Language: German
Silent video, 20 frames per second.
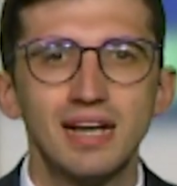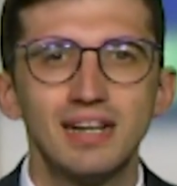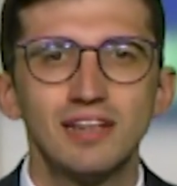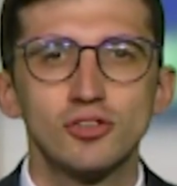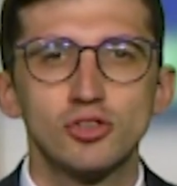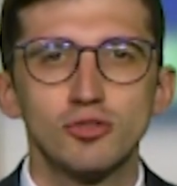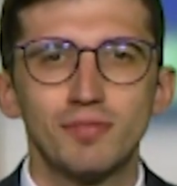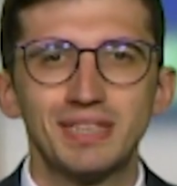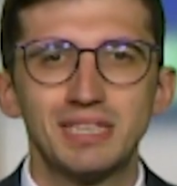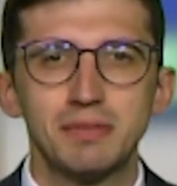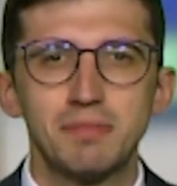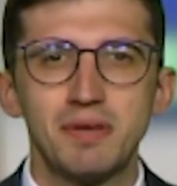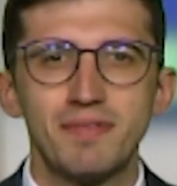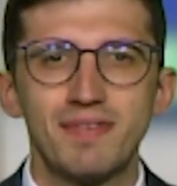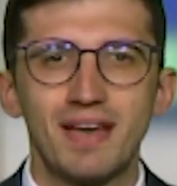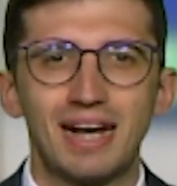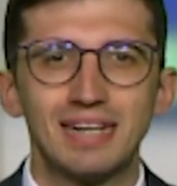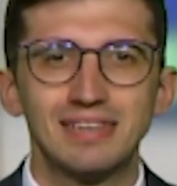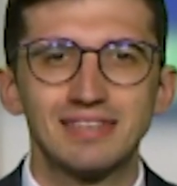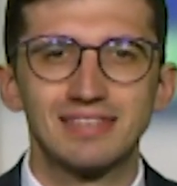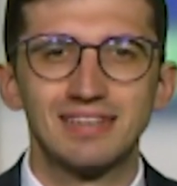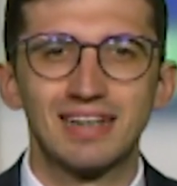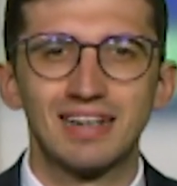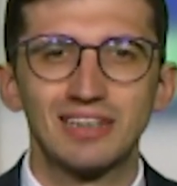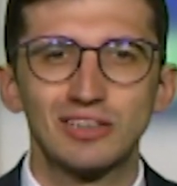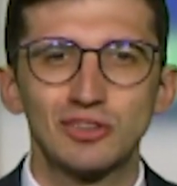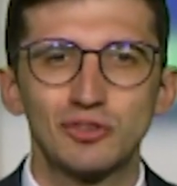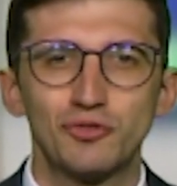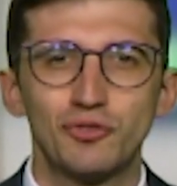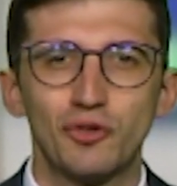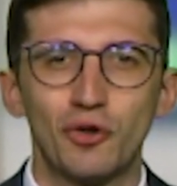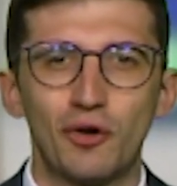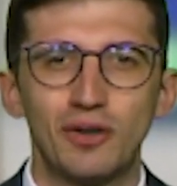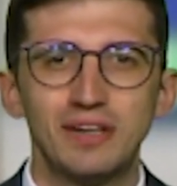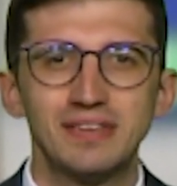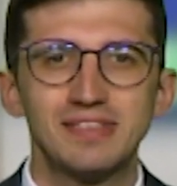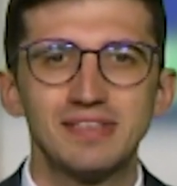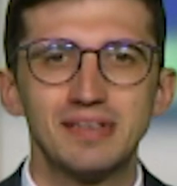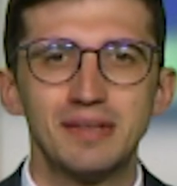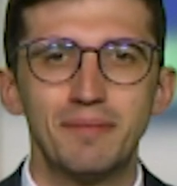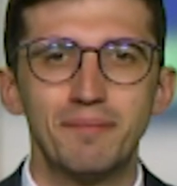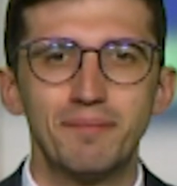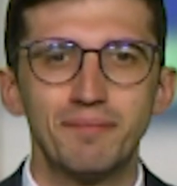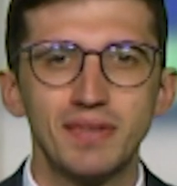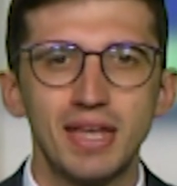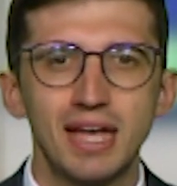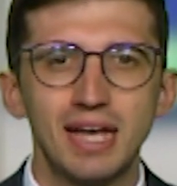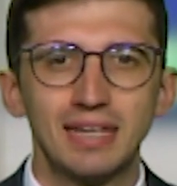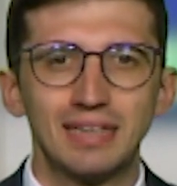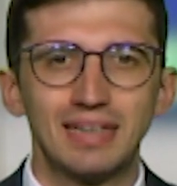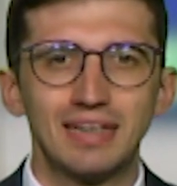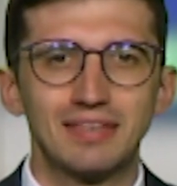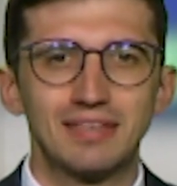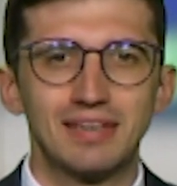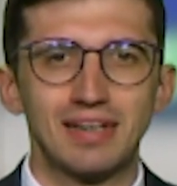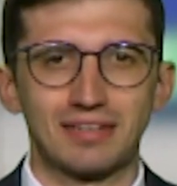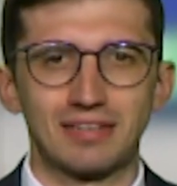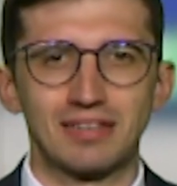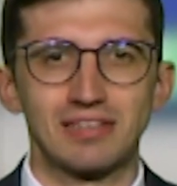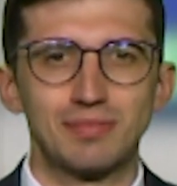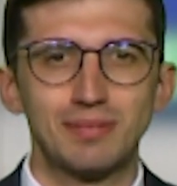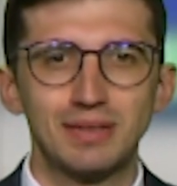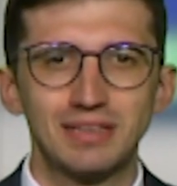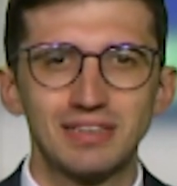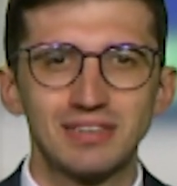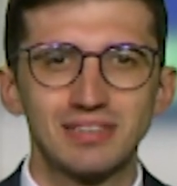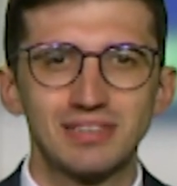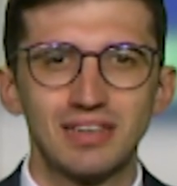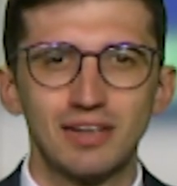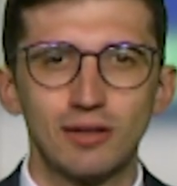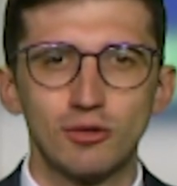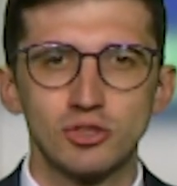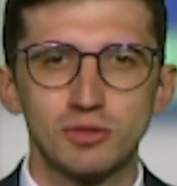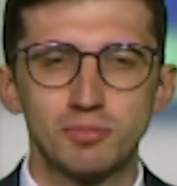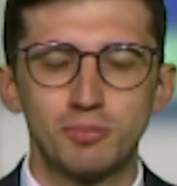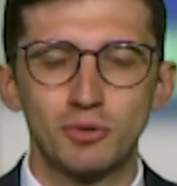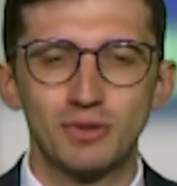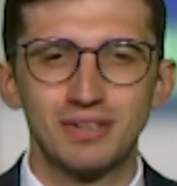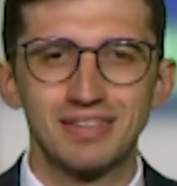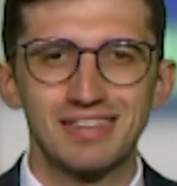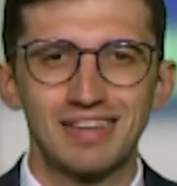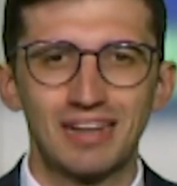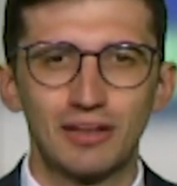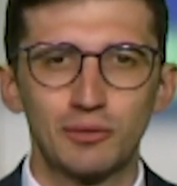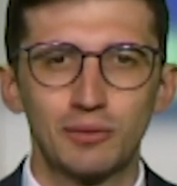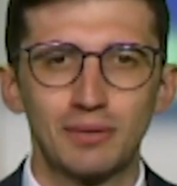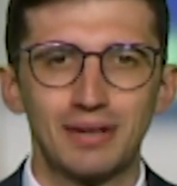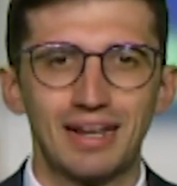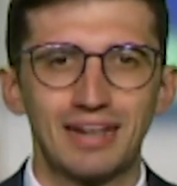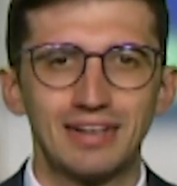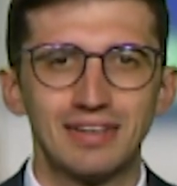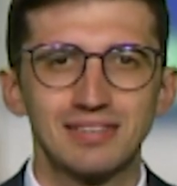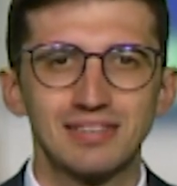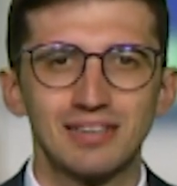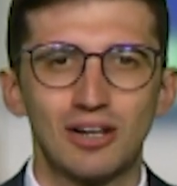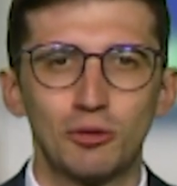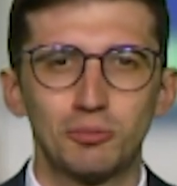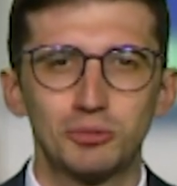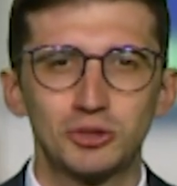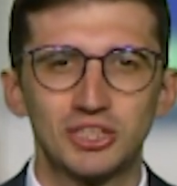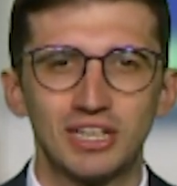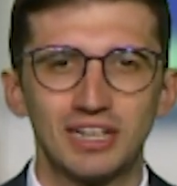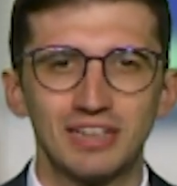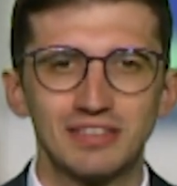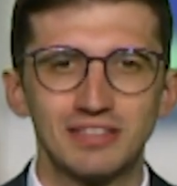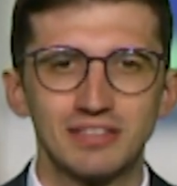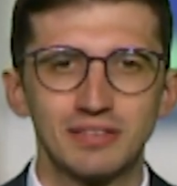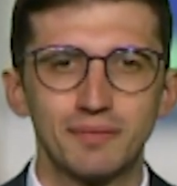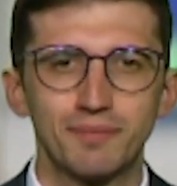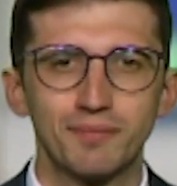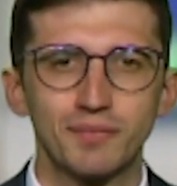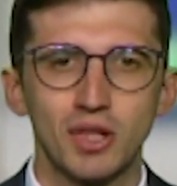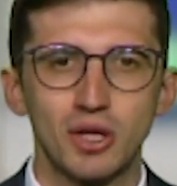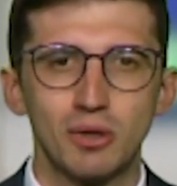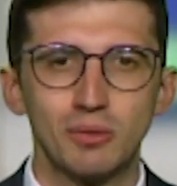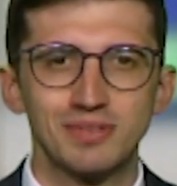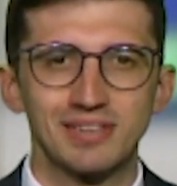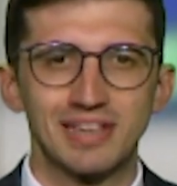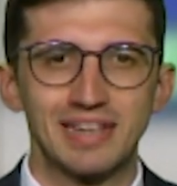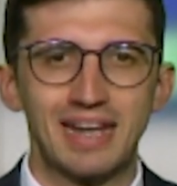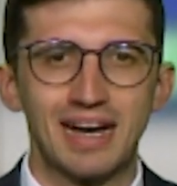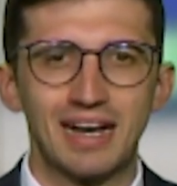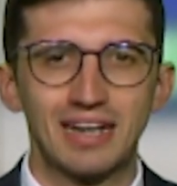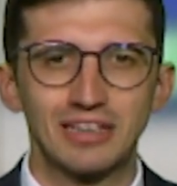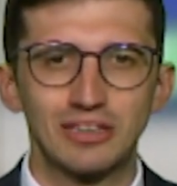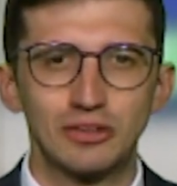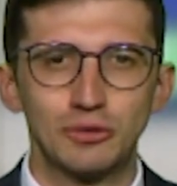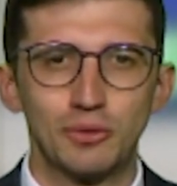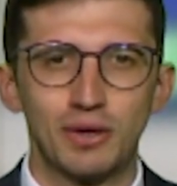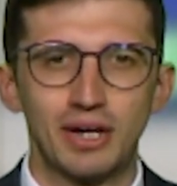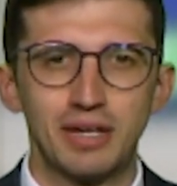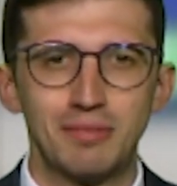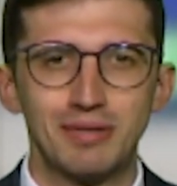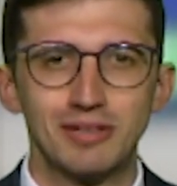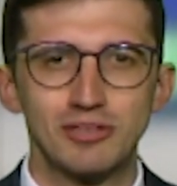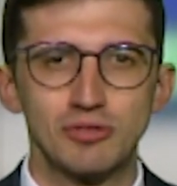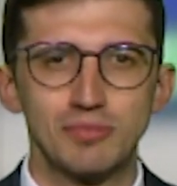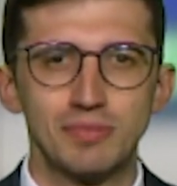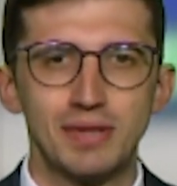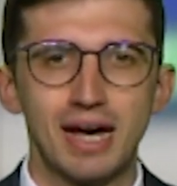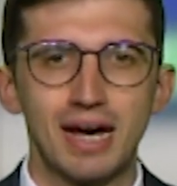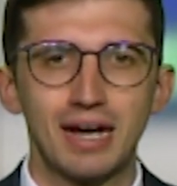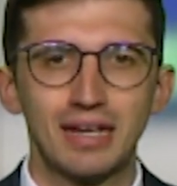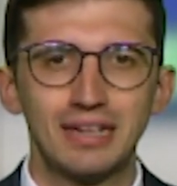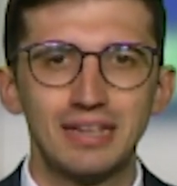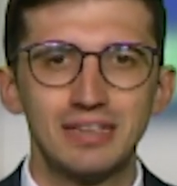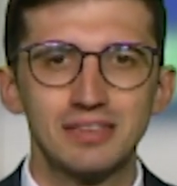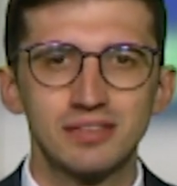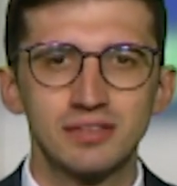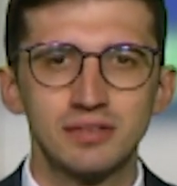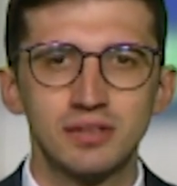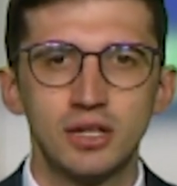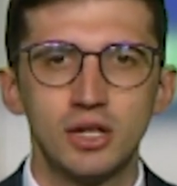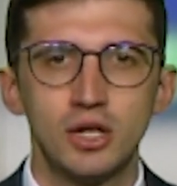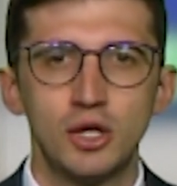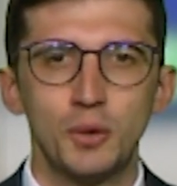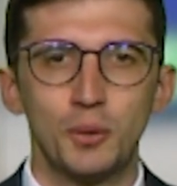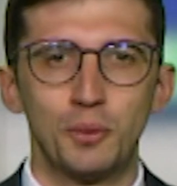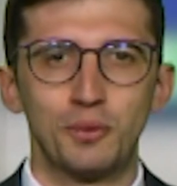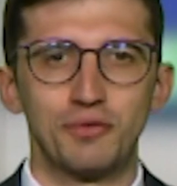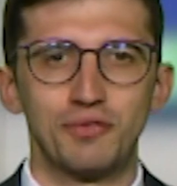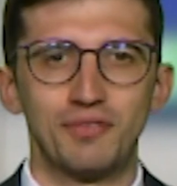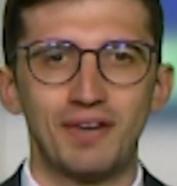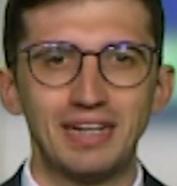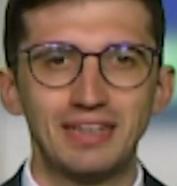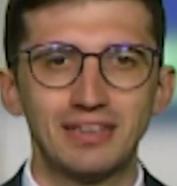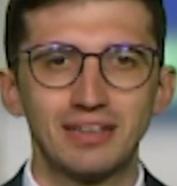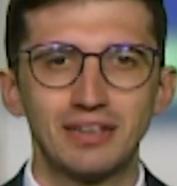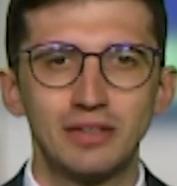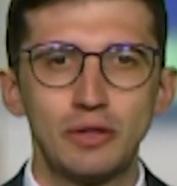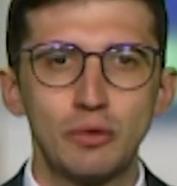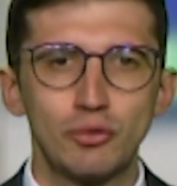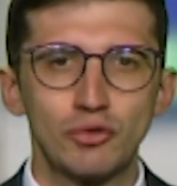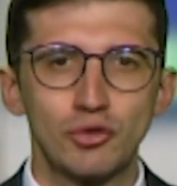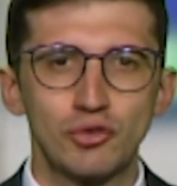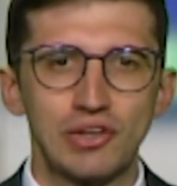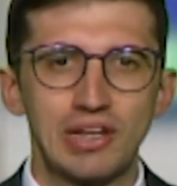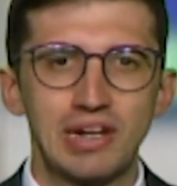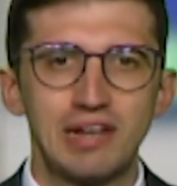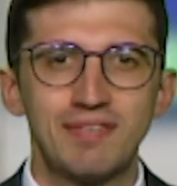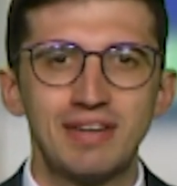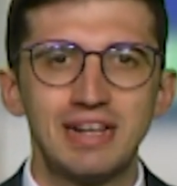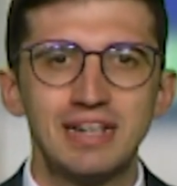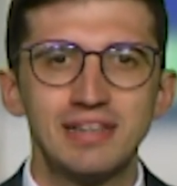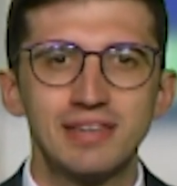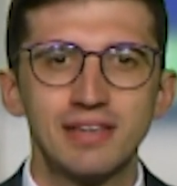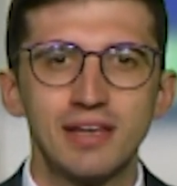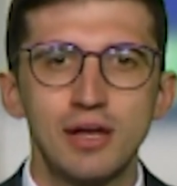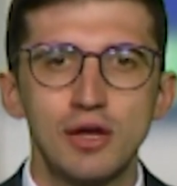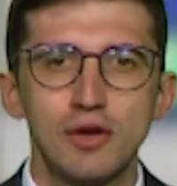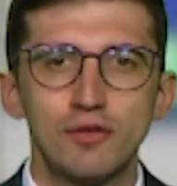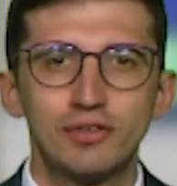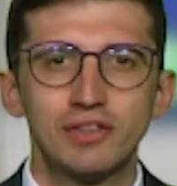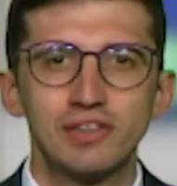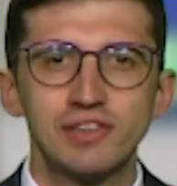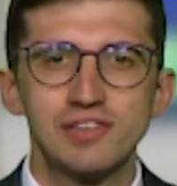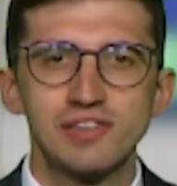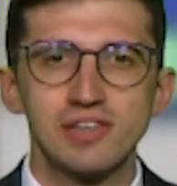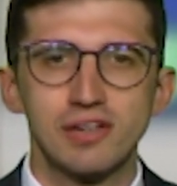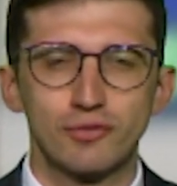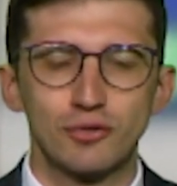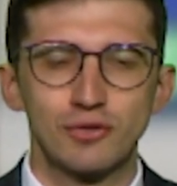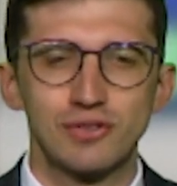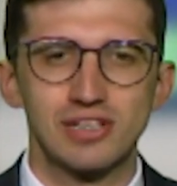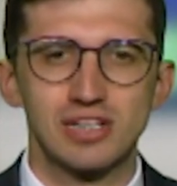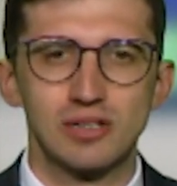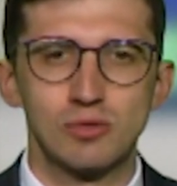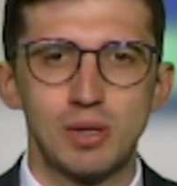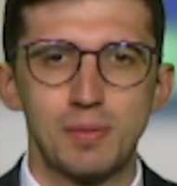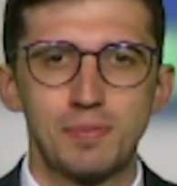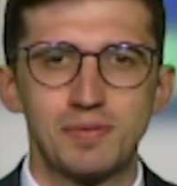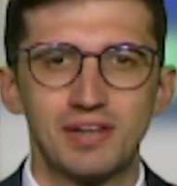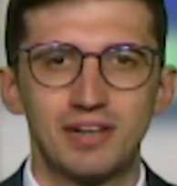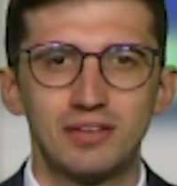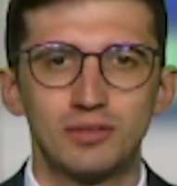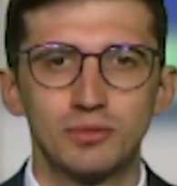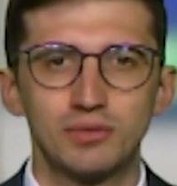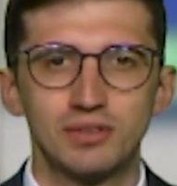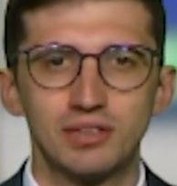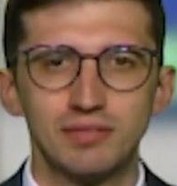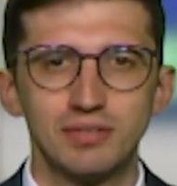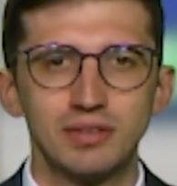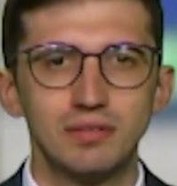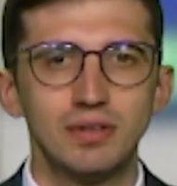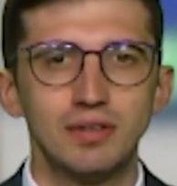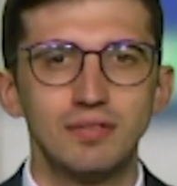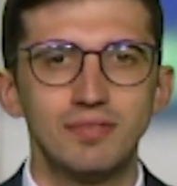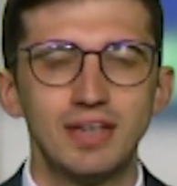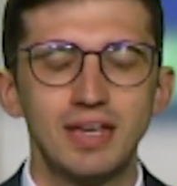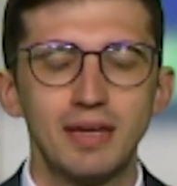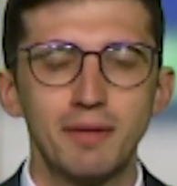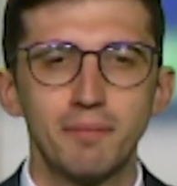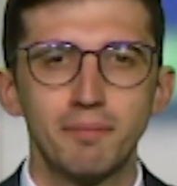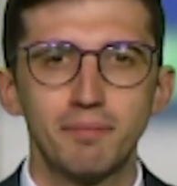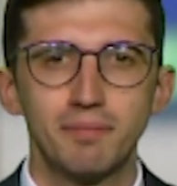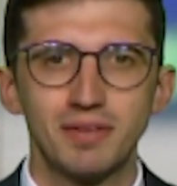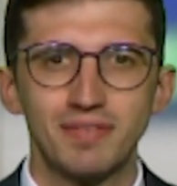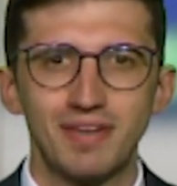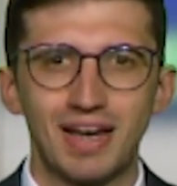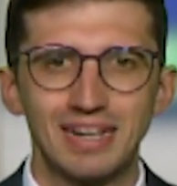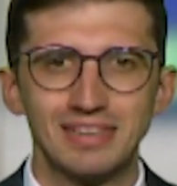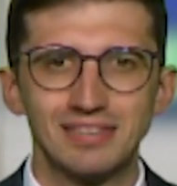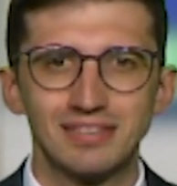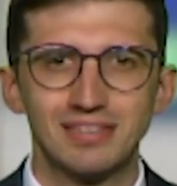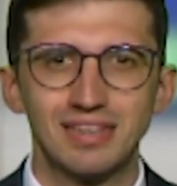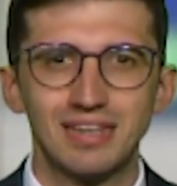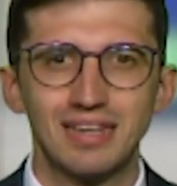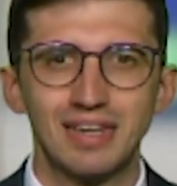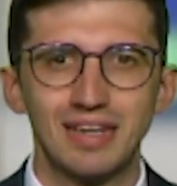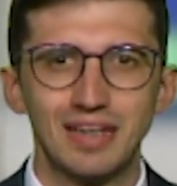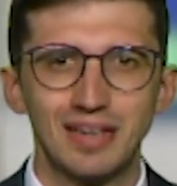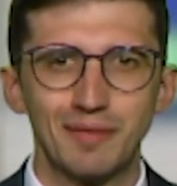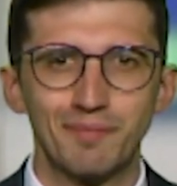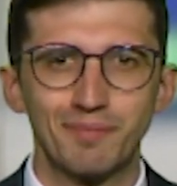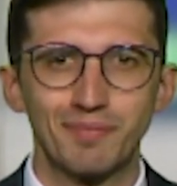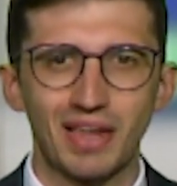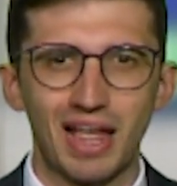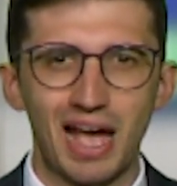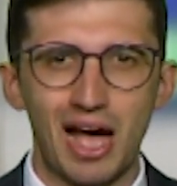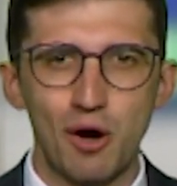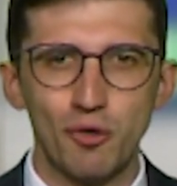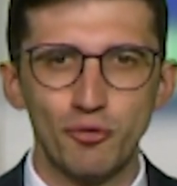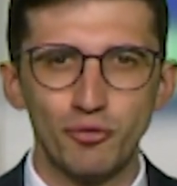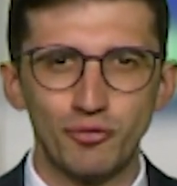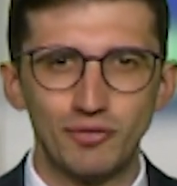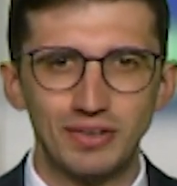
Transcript: Soweit die BW1-Nachrichten für heute. Jeden Tag das Wichtigste aus Bundesland und Landeshauptstadt. Unsere Nachrichten noch einmal zum Nachlesen und weitere News aus aller Welt finden Sie auf unserer Website unter www.bw1.de. Auf